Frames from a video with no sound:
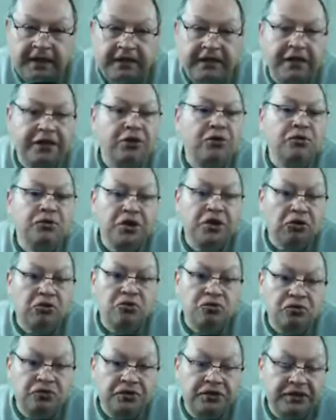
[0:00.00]
لانه
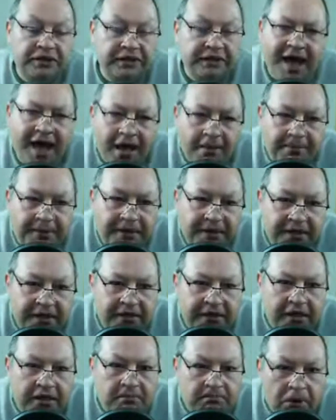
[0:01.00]
يكون قابل
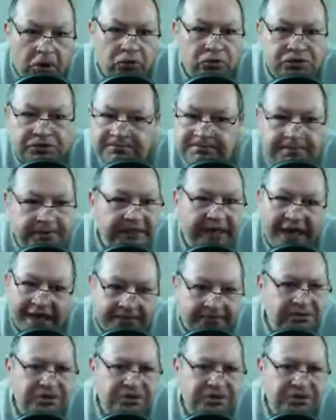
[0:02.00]
للموت يعني